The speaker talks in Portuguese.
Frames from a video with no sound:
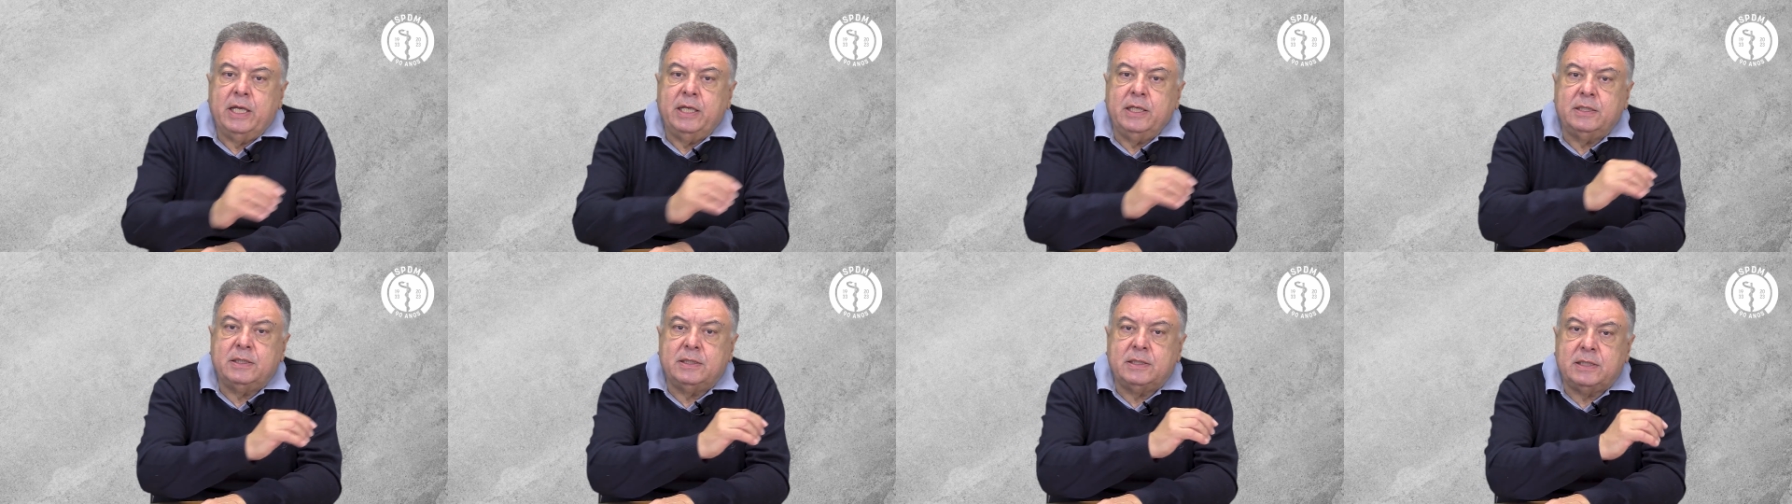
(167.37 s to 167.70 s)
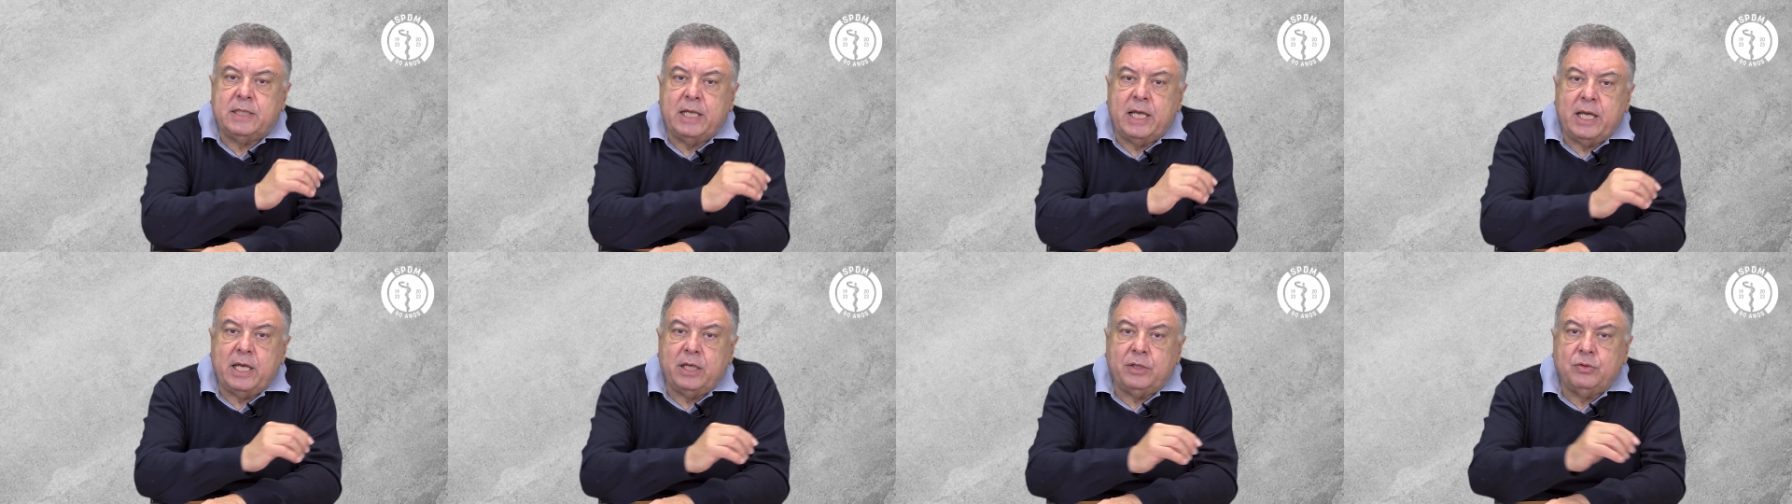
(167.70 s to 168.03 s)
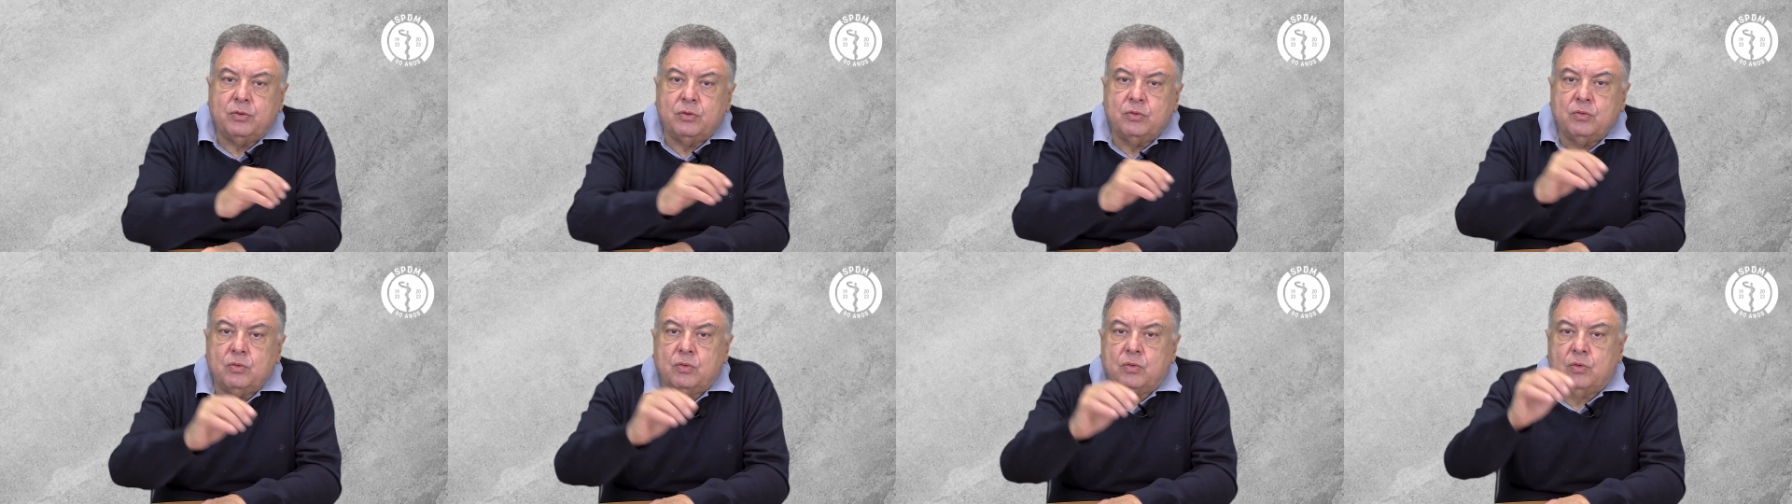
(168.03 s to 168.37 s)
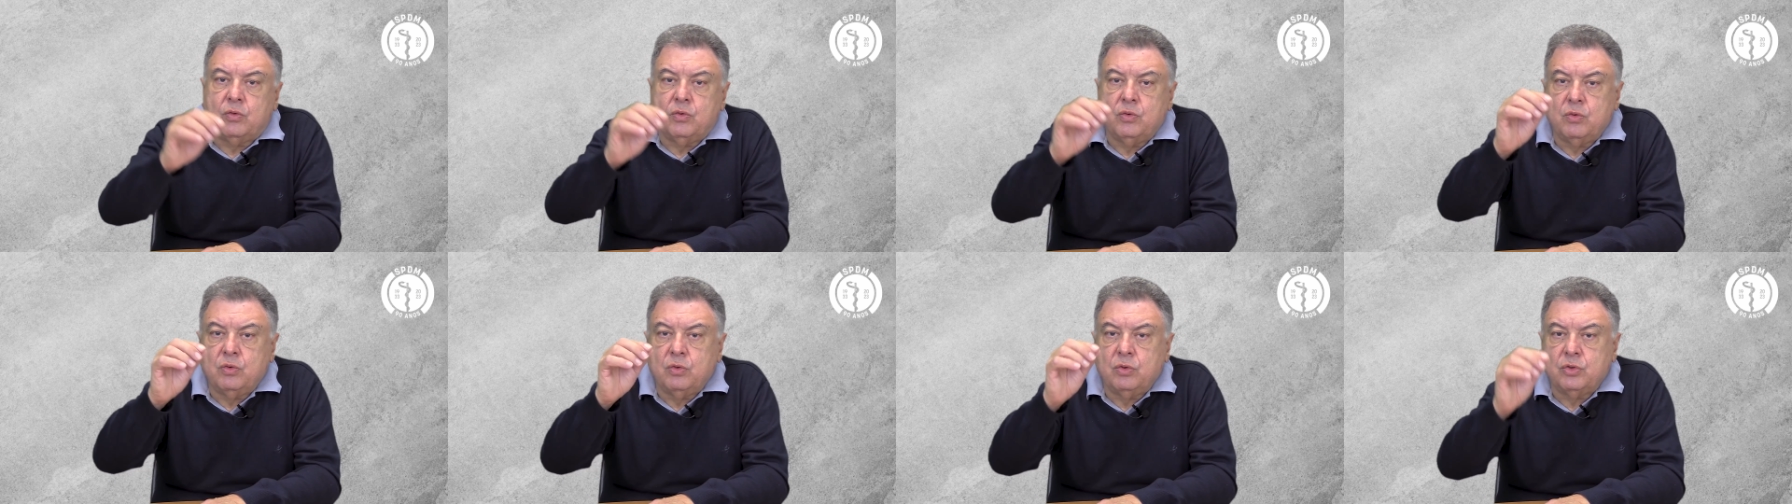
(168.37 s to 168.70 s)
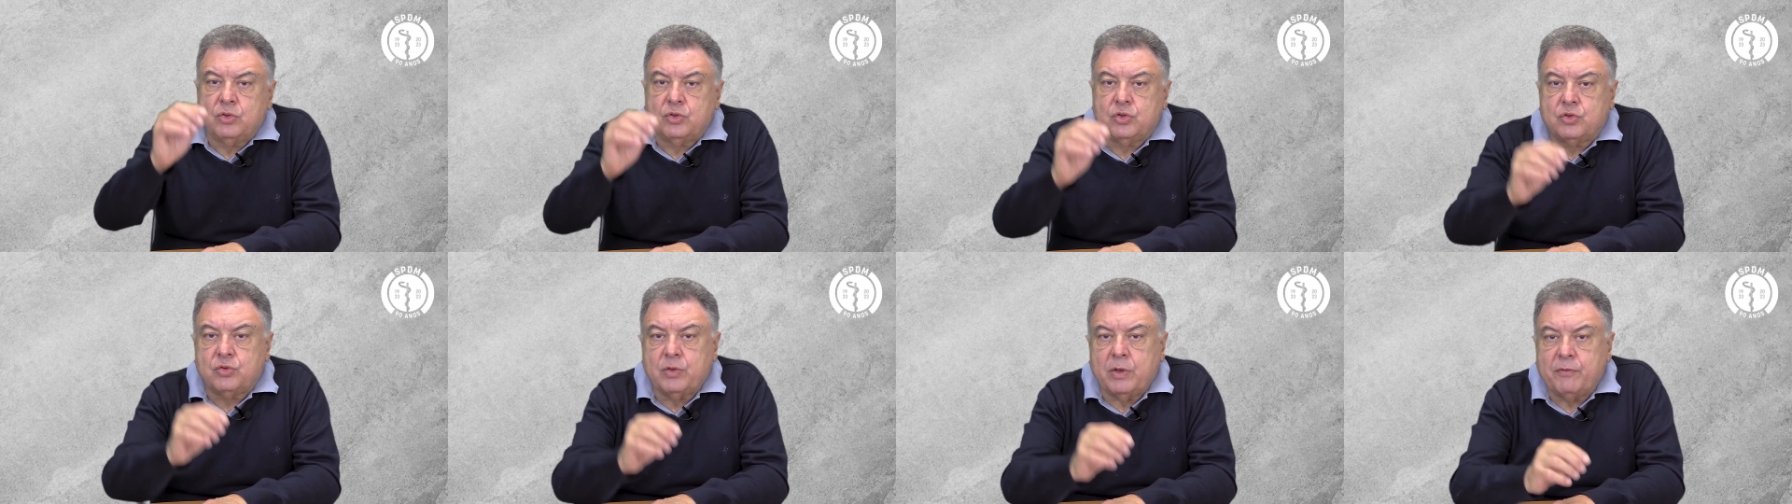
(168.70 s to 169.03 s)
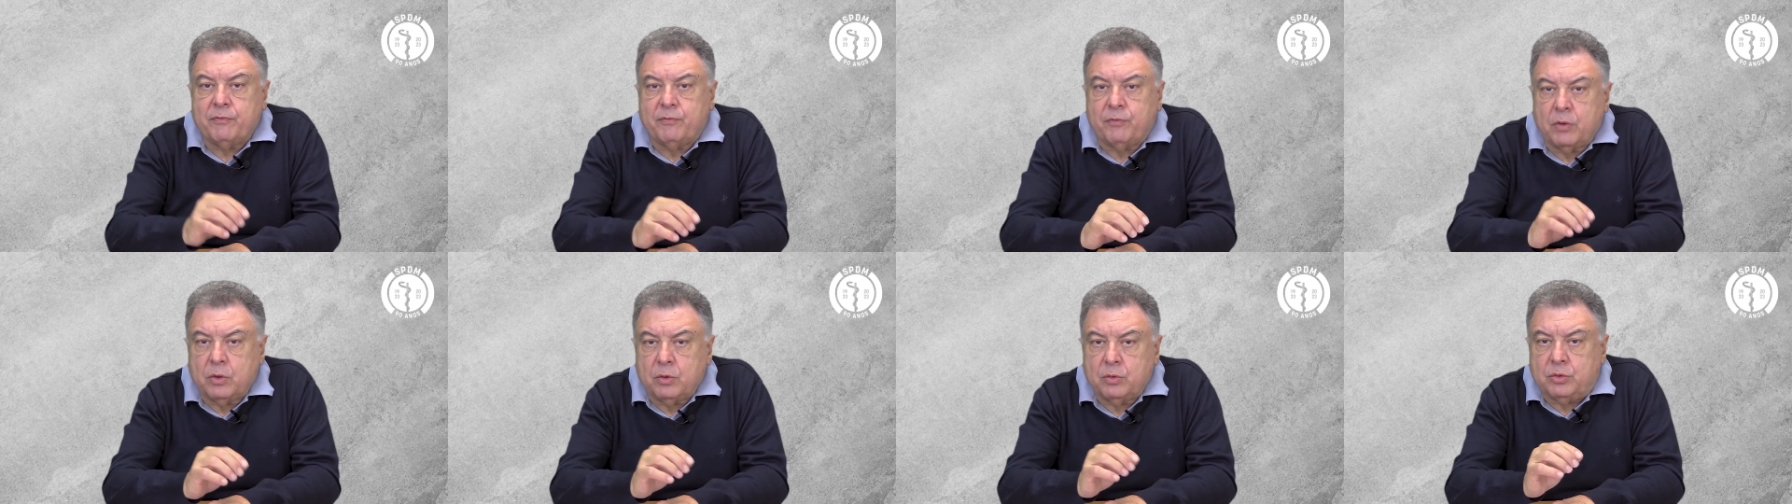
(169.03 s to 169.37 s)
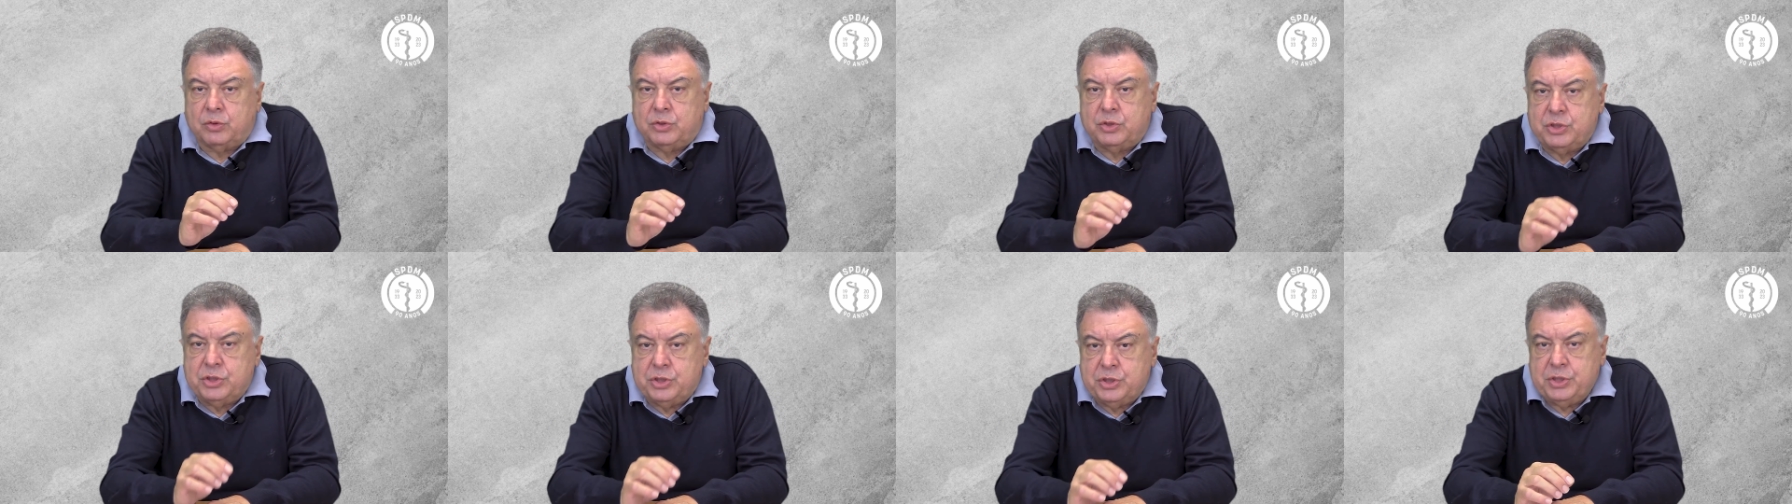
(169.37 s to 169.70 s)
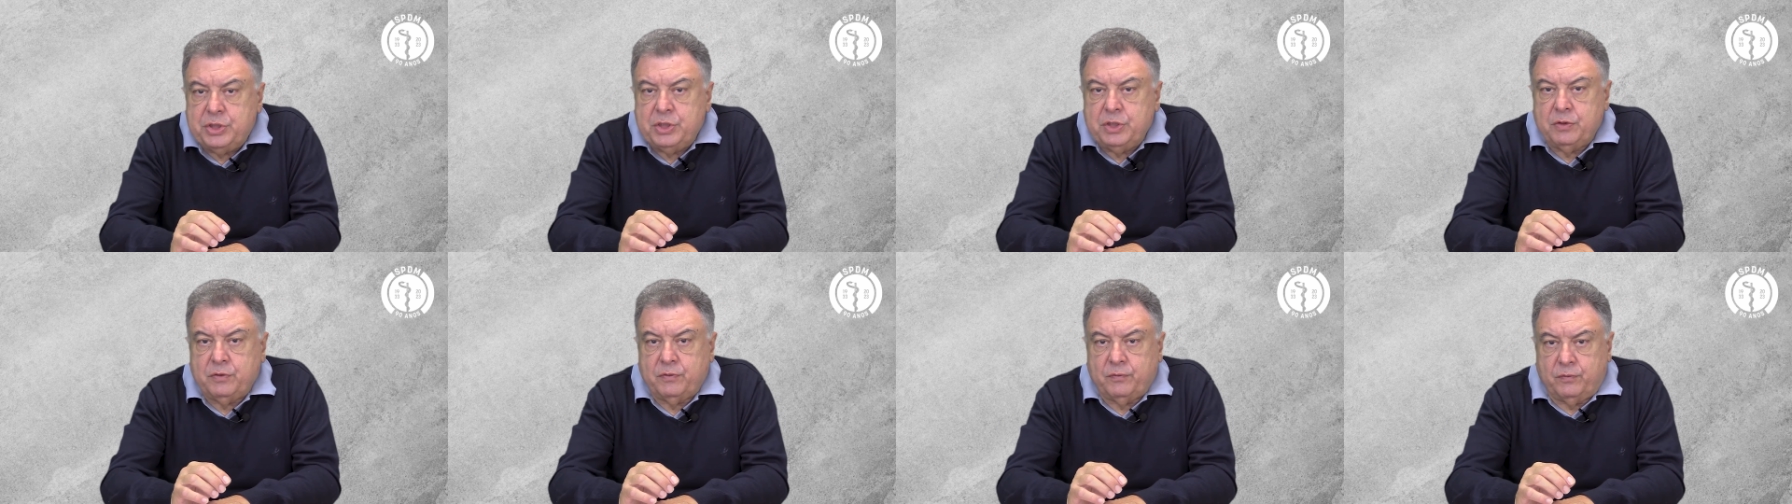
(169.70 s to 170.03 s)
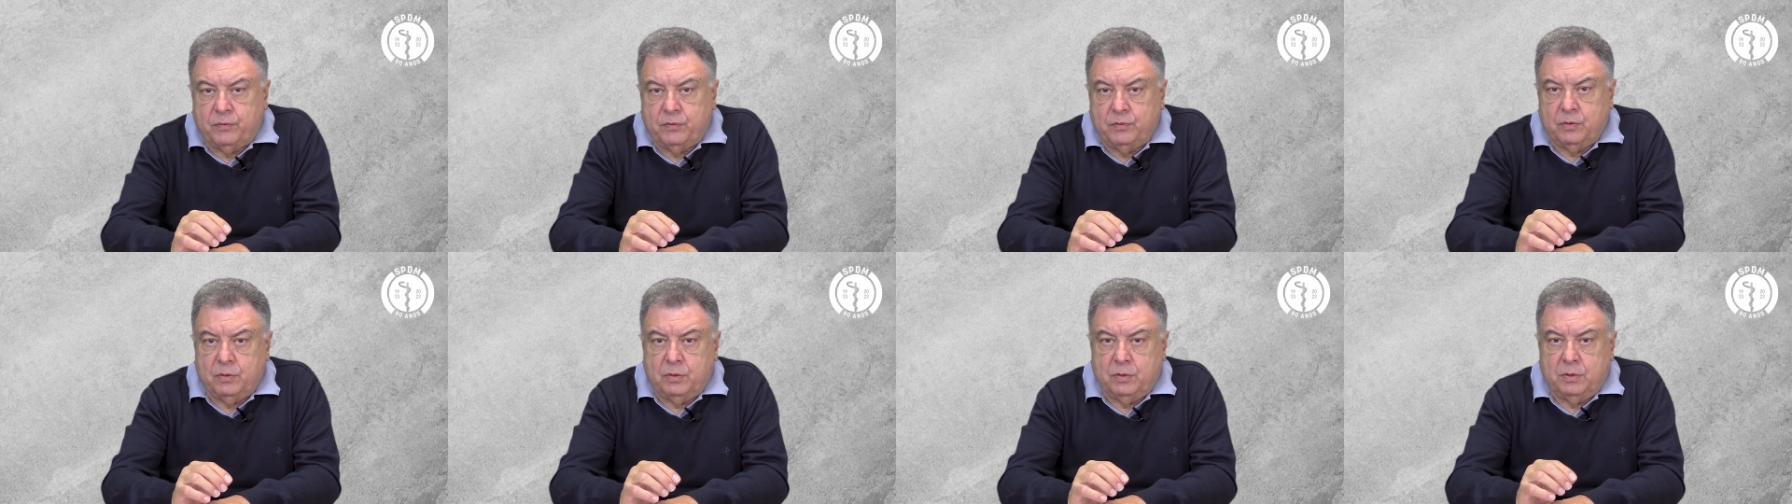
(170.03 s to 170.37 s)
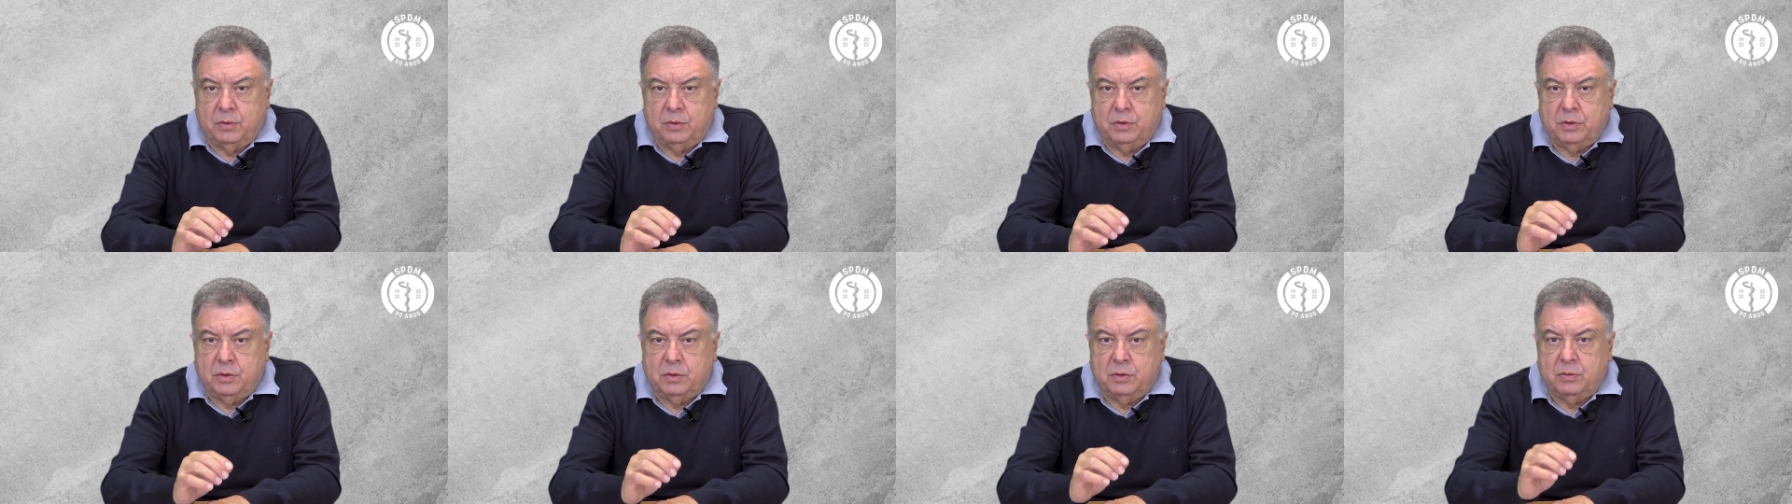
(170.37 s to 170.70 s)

e segue um curso evolutivo,